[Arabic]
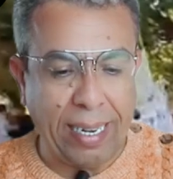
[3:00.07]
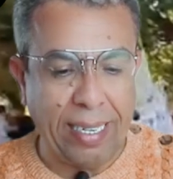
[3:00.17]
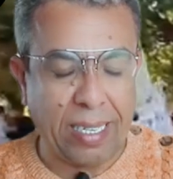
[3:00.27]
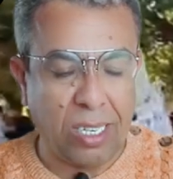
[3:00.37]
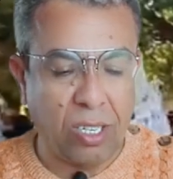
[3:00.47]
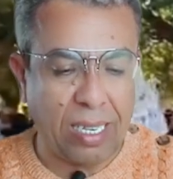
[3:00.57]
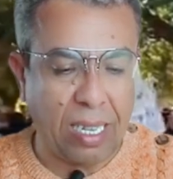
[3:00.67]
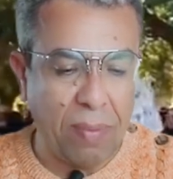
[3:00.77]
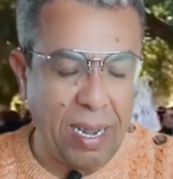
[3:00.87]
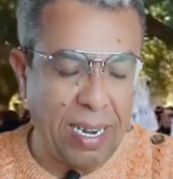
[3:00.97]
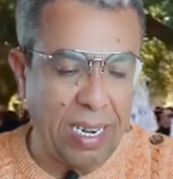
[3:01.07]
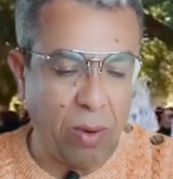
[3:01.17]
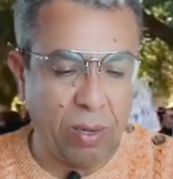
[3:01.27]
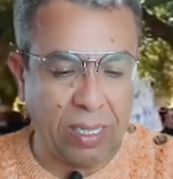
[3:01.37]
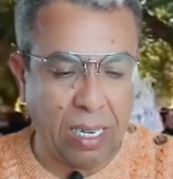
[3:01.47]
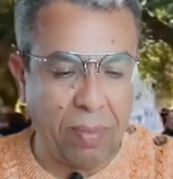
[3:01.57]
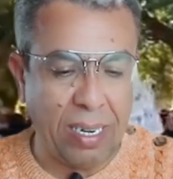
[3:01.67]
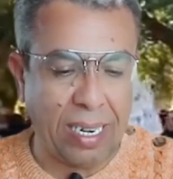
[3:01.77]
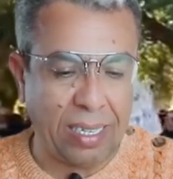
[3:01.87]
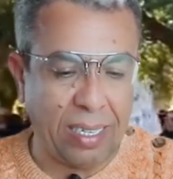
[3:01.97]
رئيس لجنه الماليه
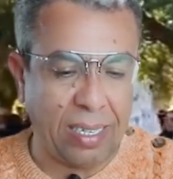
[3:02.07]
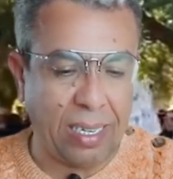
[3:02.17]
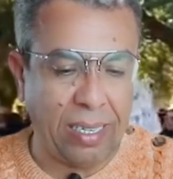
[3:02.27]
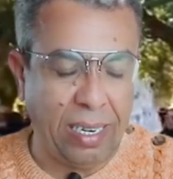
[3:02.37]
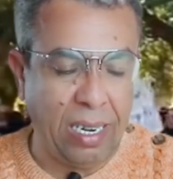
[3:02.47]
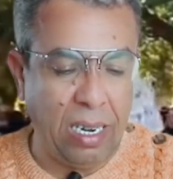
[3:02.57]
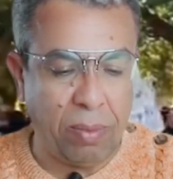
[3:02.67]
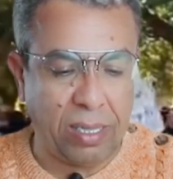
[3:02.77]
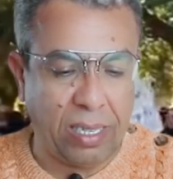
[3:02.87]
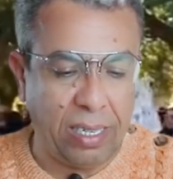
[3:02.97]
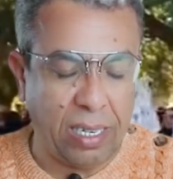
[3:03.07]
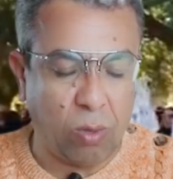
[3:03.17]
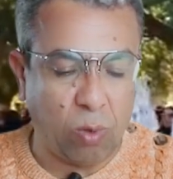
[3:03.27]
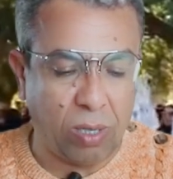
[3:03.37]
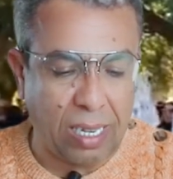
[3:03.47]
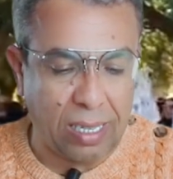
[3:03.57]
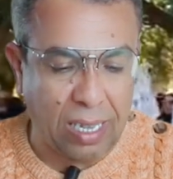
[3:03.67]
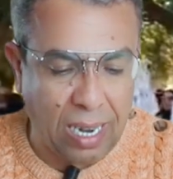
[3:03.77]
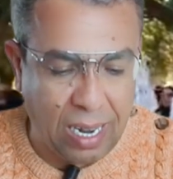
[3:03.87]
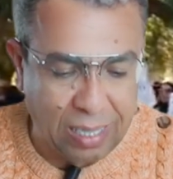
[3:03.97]
والتنميه الاقتصادي الى علم السيدات
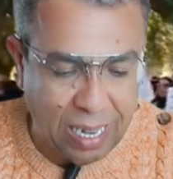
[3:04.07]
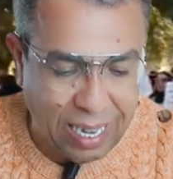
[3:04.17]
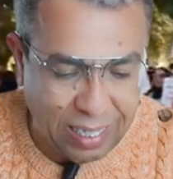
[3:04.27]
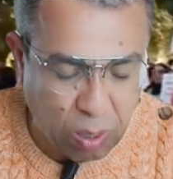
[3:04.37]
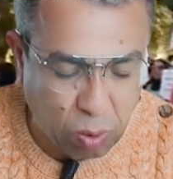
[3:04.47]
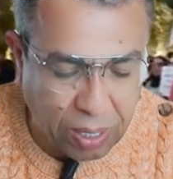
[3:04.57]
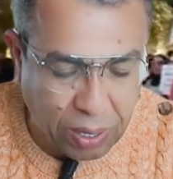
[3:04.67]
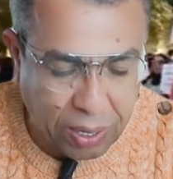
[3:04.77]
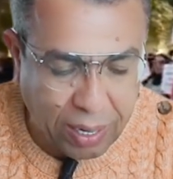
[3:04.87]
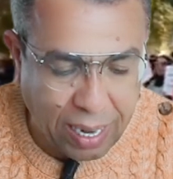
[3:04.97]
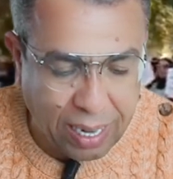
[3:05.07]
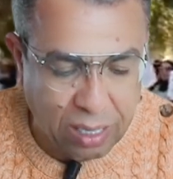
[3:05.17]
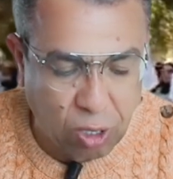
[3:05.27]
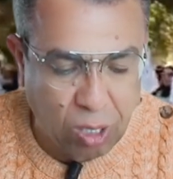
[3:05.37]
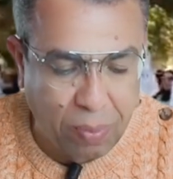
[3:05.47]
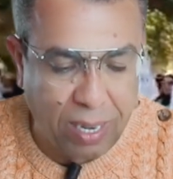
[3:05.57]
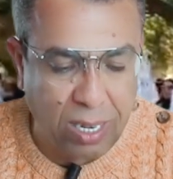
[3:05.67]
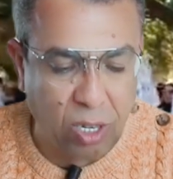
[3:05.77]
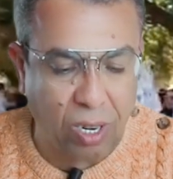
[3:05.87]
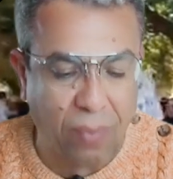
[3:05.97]
والساده الاعضاء انه تقرر عقد اجتماع
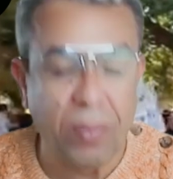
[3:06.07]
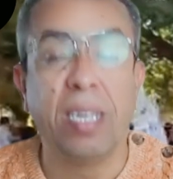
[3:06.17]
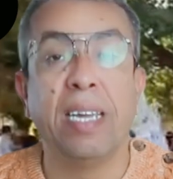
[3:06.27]
اللجنه